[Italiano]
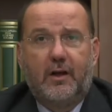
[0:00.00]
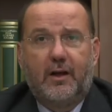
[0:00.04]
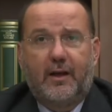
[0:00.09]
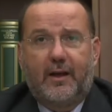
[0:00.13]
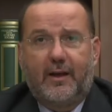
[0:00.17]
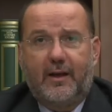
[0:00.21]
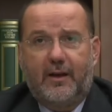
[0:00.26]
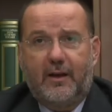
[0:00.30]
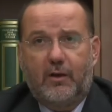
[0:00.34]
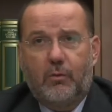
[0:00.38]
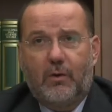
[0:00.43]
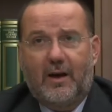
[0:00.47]

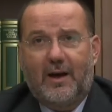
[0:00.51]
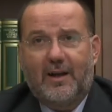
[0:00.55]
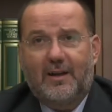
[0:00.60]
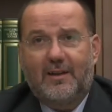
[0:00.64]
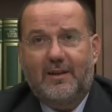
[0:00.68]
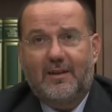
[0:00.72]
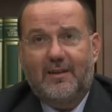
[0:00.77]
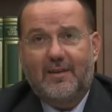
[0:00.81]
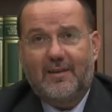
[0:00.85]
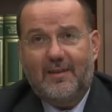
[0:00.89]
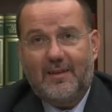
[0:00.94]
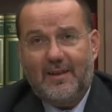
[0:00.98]
che
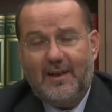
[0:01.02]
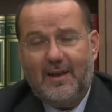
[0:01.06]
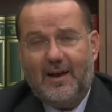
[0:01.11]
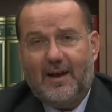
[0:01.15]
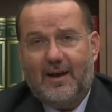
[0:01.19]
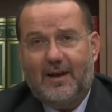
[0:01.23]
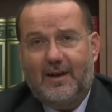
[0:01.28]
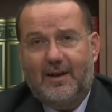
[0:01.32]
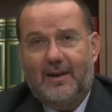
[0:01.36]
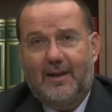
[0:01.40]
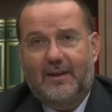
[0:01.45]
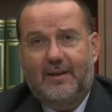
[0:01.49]
riguarda
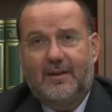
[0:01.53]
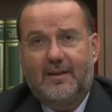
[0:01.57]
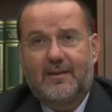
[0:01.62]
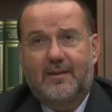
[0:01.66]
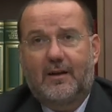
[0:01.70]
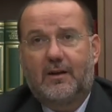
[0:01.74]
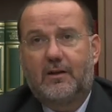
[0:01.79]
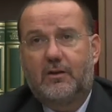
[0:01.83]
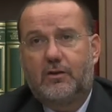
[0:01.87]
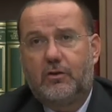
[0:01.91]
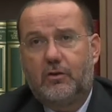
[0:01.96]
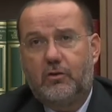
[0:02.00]
sia la Chiesa
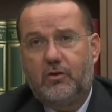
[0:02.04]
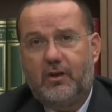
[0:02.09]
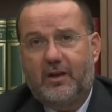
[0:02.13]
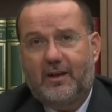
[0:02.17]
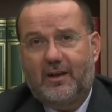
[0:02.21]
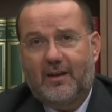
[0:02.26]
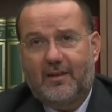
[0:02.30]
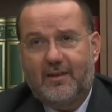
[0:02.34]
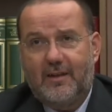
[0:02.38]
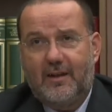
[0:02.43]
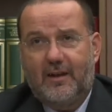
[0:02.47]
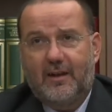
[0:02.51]

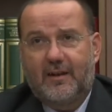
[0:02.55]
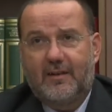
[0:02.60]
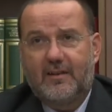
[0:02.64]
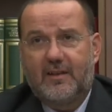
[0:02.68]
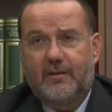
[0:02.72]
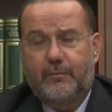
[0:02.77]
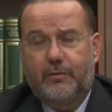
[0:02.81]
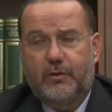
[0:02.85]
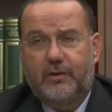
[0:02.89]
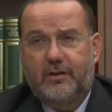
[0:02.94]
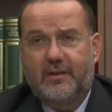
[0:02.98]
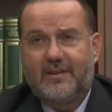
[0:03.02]
cattolica sia la
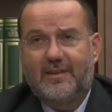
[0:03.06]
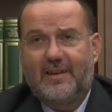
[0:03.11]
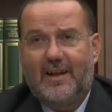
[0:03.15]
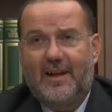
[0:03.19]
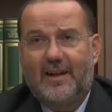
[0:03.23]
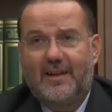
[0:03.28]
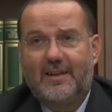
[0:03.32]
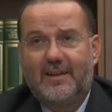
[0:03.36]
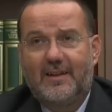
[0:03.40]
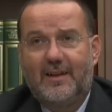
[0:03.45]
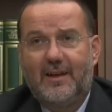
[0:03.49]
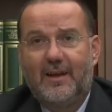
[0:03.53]
Chiesa
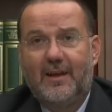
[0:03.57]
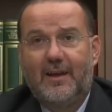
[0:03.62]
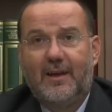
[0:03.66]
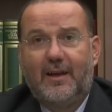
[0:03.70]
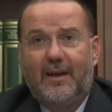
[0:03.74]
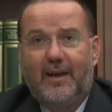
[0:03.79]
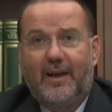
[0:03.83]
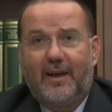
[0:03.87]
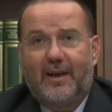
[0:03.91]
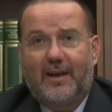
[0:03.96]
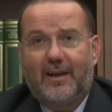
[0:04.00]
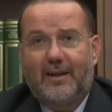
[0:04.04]
protestante
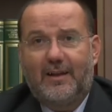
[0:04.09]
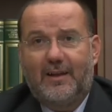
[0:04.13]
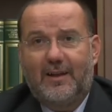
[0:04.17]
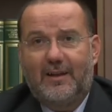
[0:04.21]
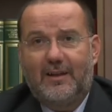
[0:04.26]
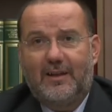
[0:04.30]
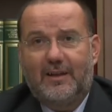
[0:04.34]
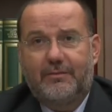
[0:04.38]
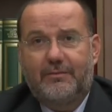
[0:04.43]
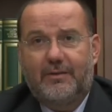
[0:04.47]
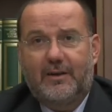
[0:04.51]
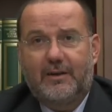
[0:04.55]
e che
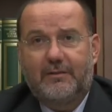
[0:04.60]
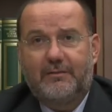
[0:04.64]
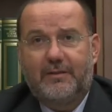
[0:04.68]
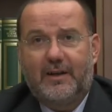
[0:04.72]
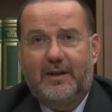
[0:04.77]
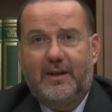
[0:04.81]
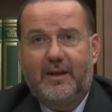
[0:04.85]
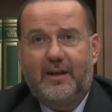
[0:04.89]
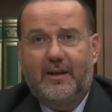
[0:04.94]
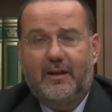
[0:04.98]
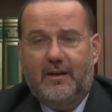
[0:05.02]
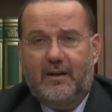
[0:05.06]
tende a far
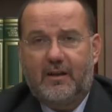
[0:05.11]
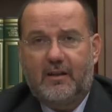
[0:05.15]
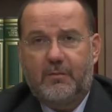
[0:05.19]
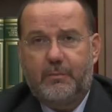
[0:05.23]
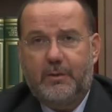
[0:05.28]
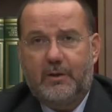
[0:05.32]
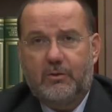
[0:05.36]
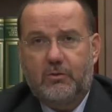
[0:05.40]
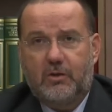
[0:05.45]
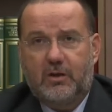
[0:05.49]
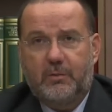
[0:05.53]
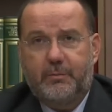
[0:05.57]
valere
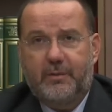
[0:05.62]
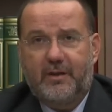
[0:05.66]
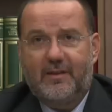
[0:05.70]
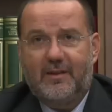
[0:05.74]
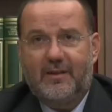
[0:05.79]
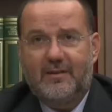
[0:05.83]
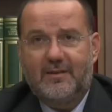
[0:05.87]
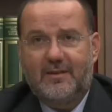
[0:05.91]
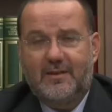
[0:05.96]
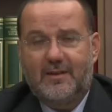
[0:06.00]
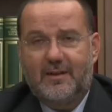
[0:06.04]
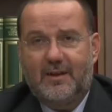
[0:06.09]
rispetto alla
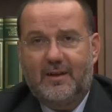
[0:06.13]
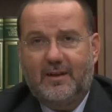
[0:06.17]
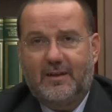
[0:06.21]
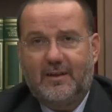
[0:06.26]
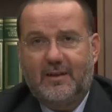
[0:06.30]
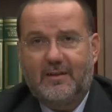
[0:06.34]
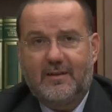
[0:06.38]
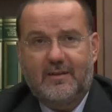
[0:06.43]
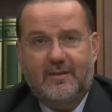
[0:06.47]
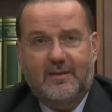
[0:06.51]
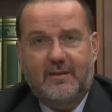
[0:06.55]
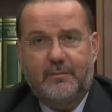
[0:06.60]
presenza delle
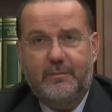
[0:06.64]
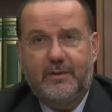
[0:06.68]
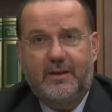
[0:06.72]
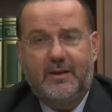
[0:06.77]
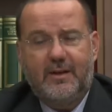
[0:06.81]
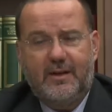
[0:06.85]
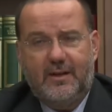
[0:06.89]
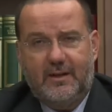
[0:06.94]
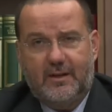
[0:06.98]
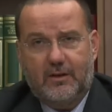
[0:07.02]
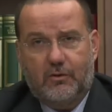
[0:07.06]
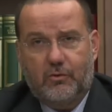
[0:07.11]
Chiese
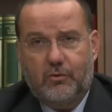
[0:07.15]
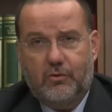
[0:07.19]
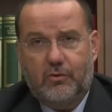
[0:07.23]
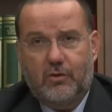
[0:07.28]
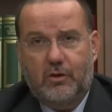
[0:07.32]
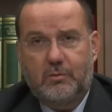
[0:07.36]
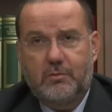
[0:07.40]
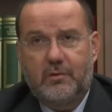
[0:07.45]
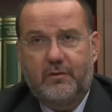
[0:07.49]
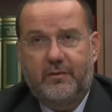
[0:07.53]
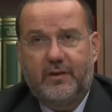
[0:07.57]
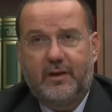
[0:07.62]
stabilite, così
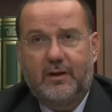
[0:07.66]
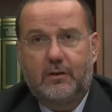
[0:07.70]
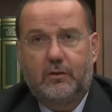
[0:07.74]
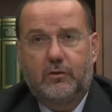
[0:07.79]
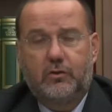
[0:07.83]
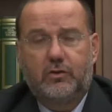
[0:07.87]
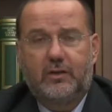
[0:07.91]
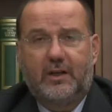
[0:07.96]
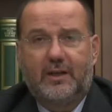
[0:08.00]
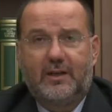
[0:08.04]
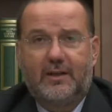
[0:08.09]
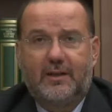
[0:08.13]
come
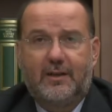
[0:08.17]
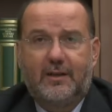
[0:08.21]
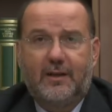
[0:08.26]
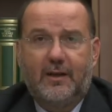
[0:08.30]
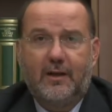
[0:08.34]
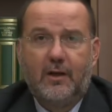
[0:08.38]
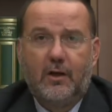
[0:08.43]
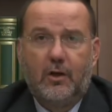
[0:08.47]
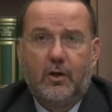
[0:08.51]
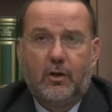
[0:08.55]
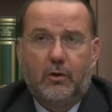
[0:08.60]
vengono dette,